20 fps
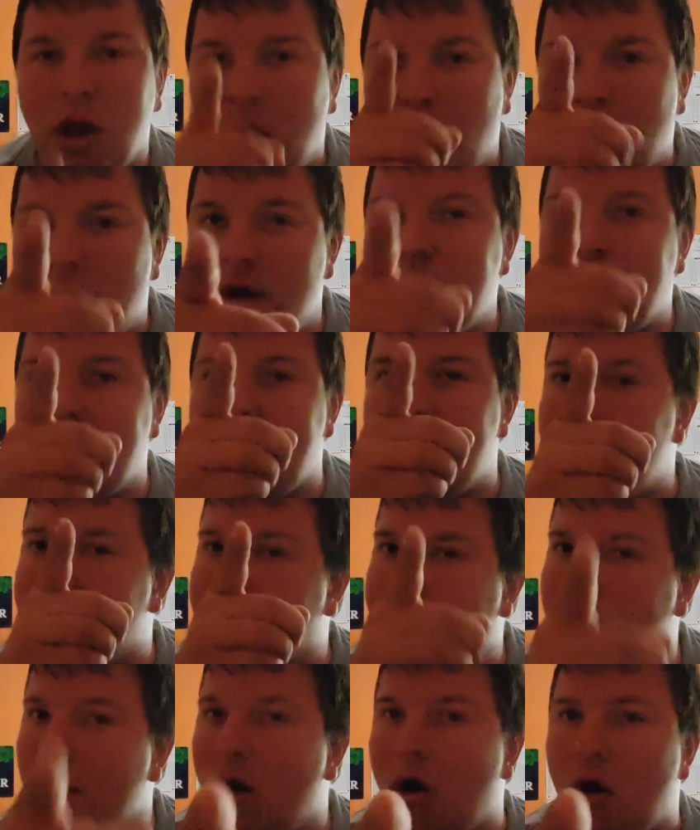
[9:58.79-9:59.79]
euch ist
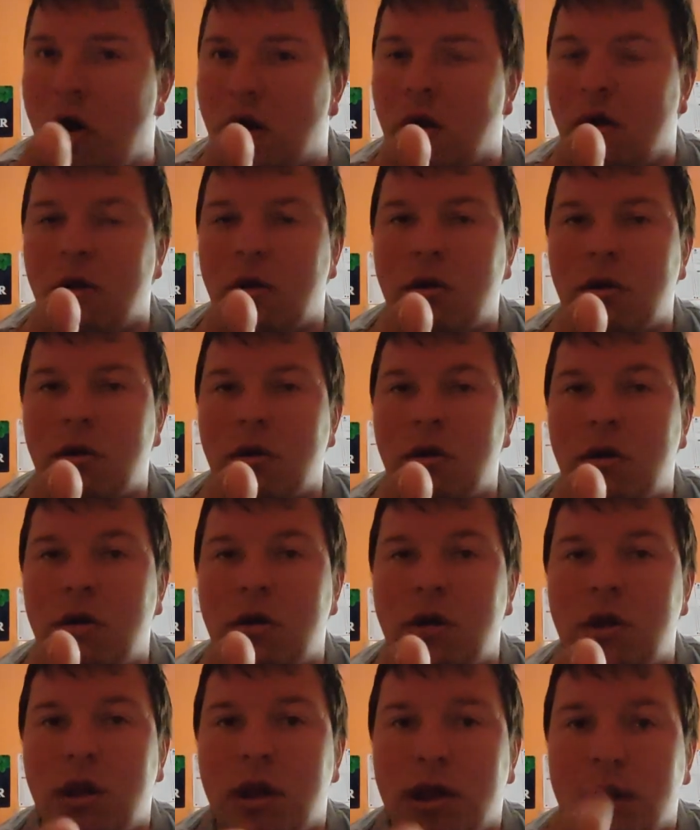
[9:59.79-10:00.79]
klar,
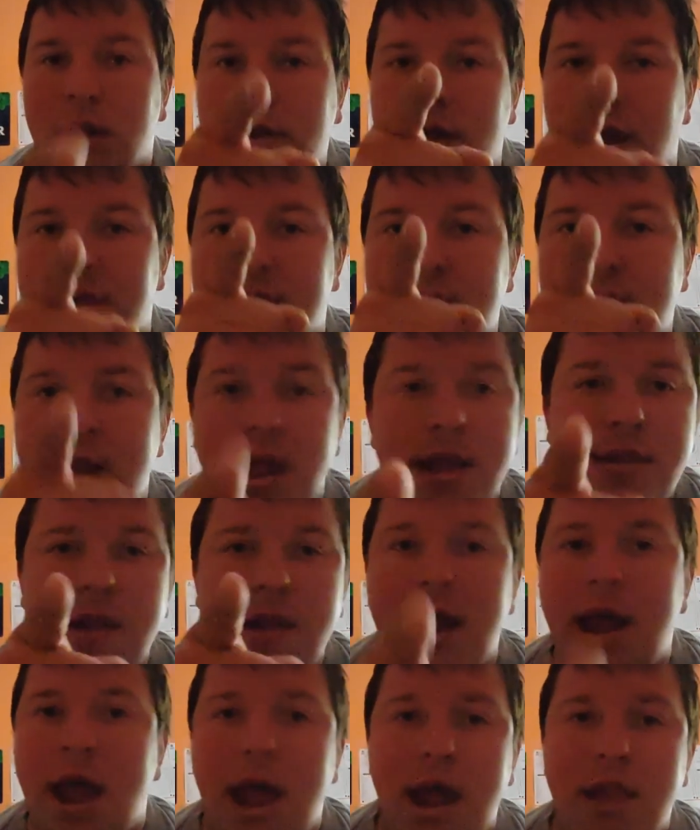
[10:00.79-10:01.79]
dass das
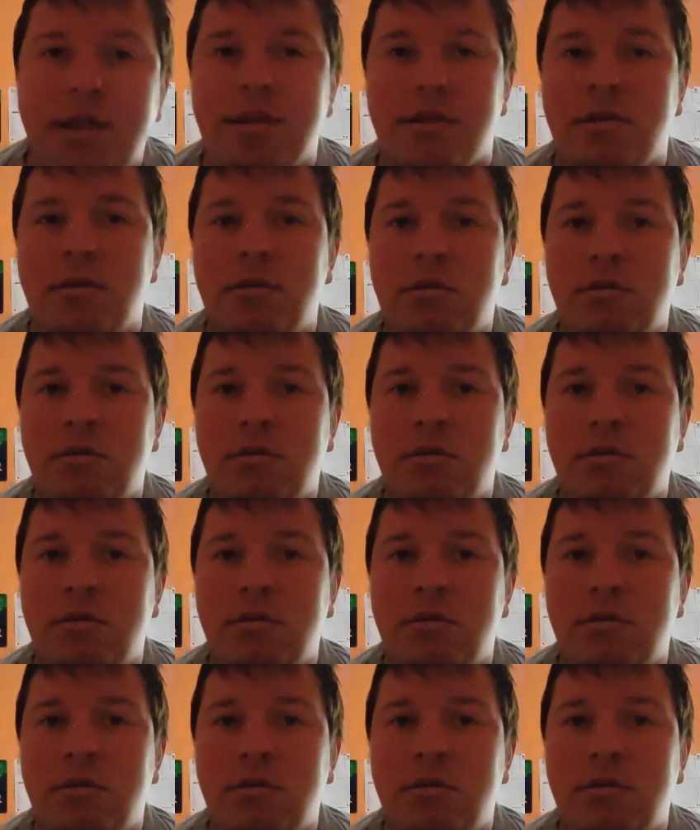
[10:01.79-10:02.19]
Essen,